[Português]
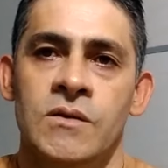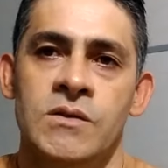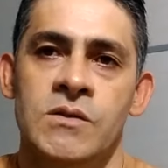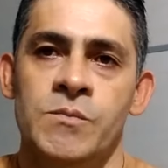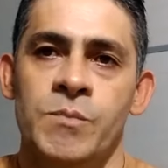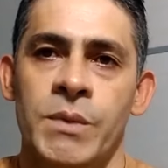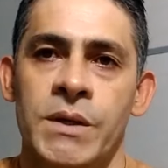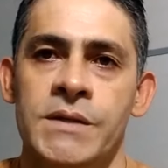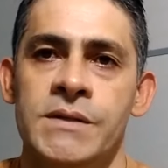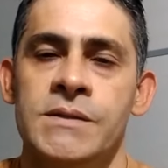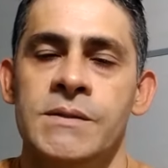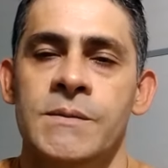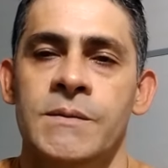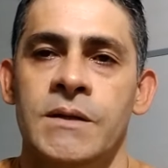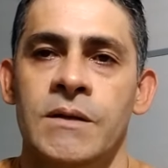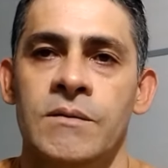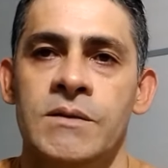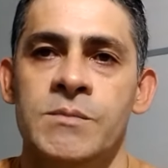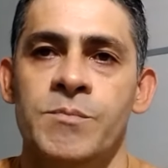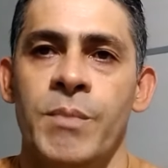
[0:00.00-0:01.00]
só dispensa,
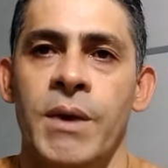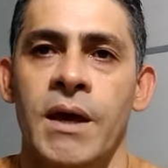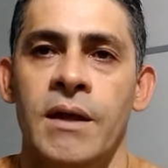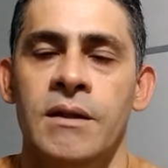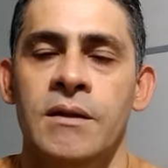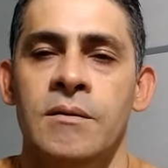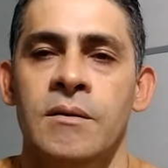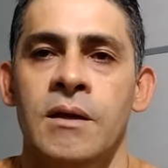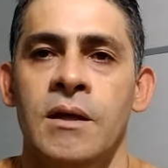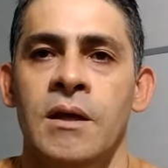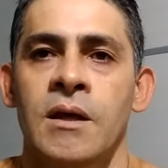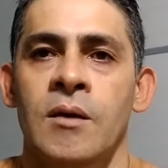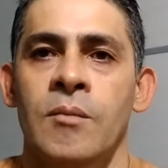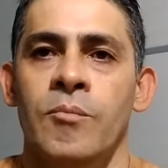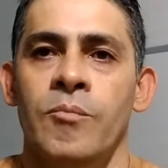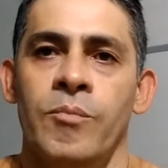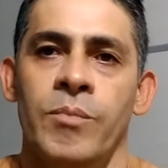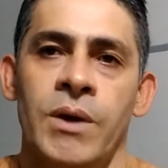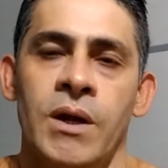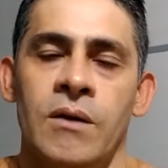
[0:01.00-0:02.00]
então eles pedem
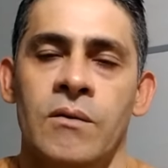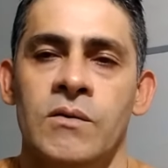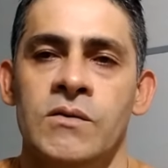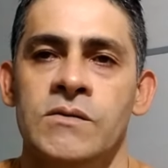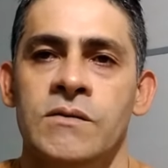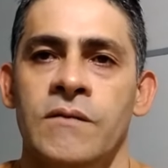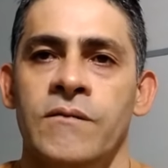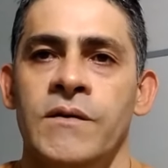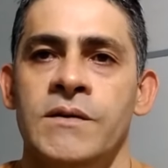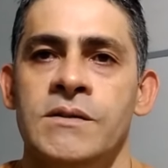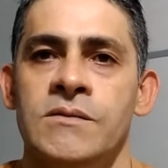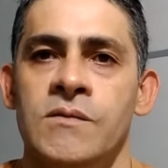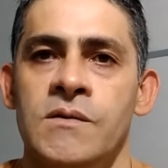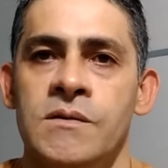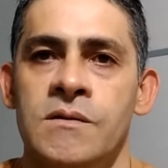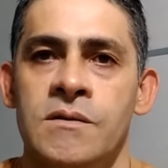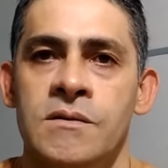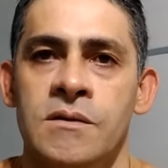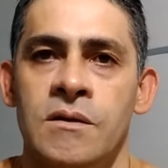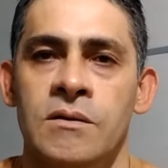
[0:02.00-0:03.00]
para quando você vai fazer sua
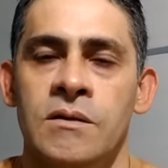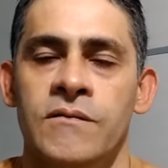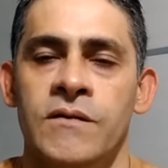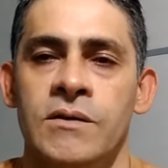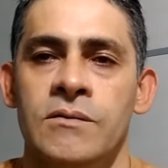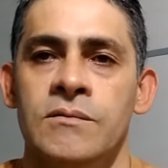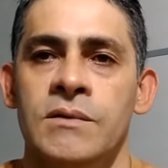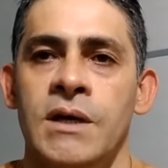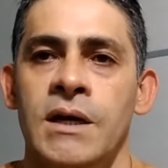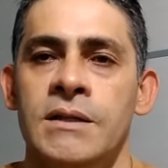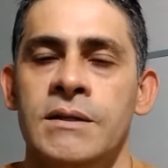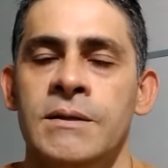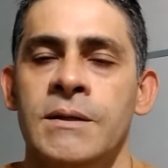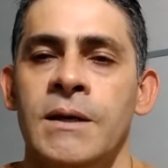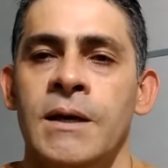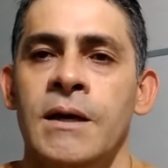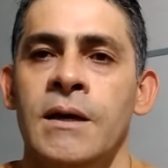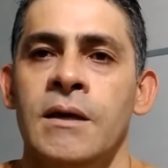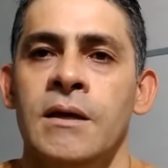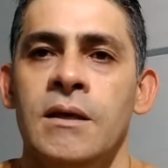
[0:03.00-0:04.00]
inscrição na faculdade
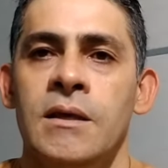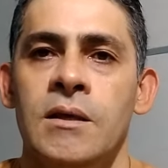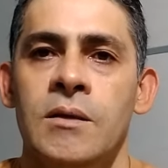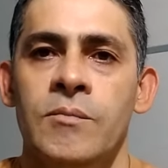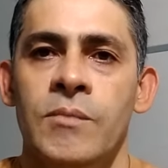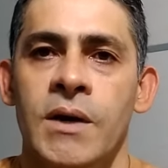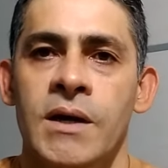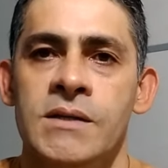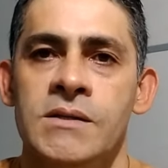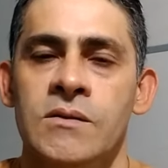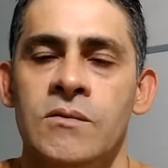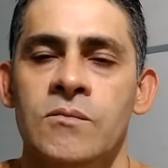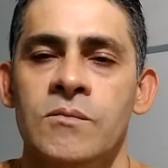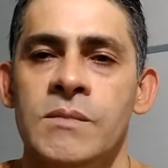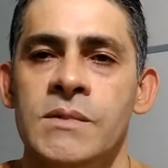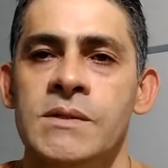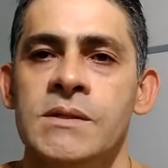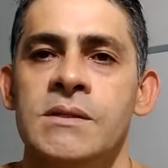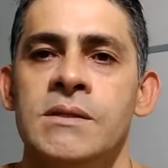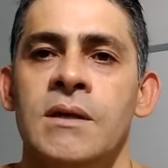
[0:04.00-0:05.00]
e mais
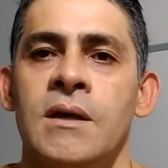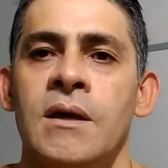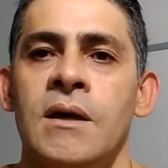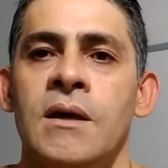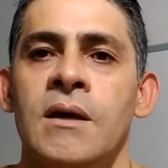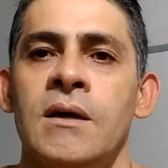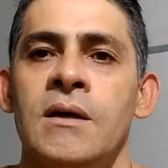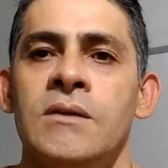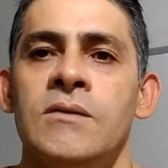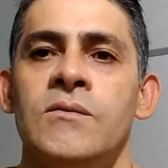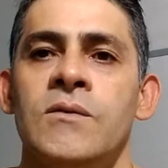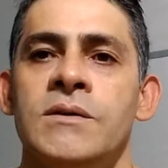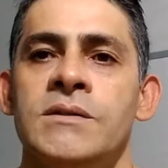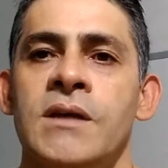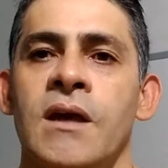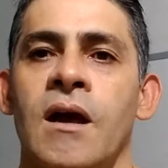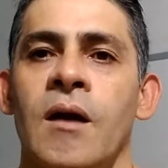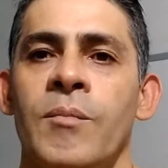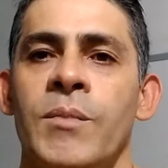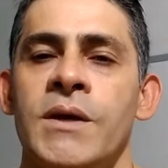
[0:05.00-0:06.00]
algumas dores
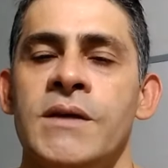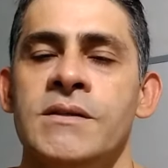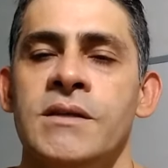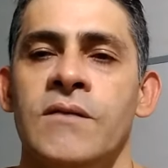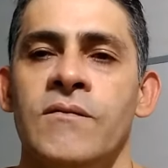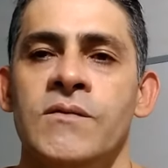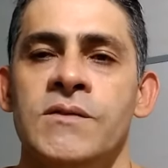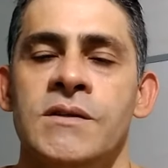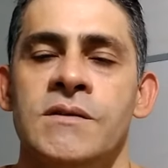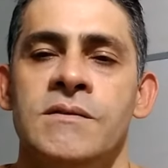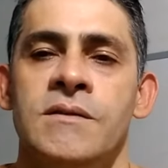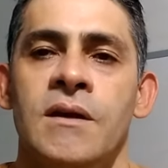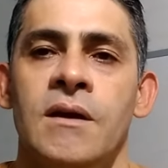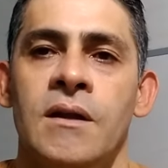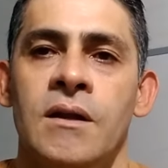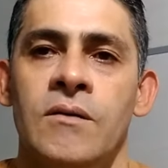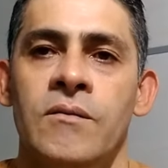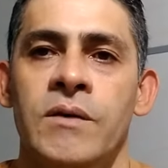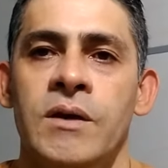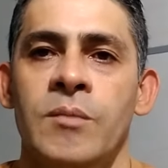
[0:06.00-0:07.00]
de cabeça que vocês
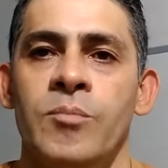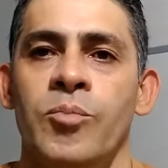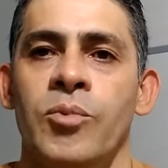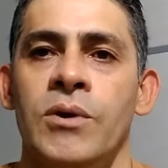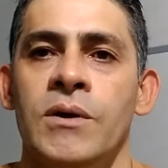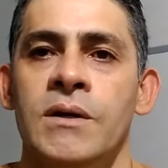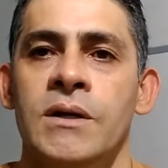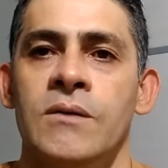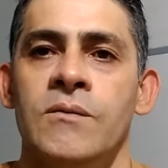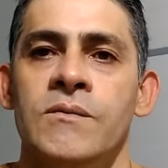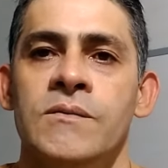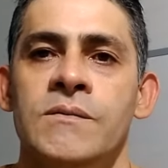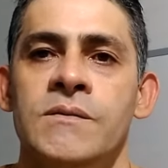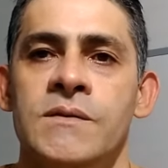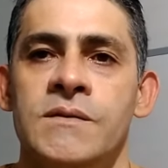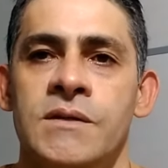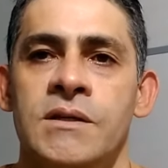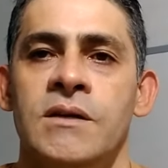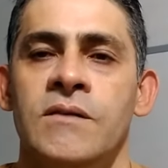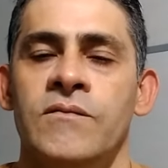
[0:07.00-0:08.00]
terão aí por não
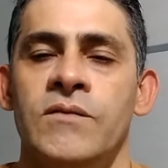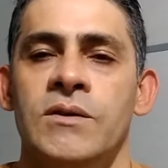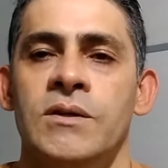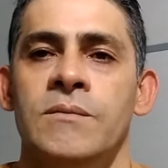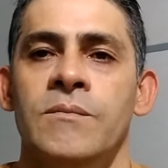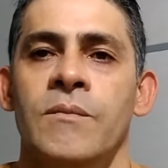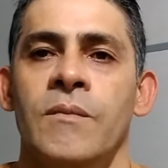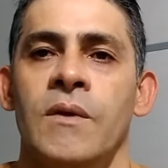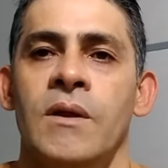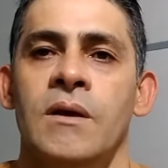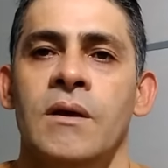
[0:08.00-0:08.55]
servir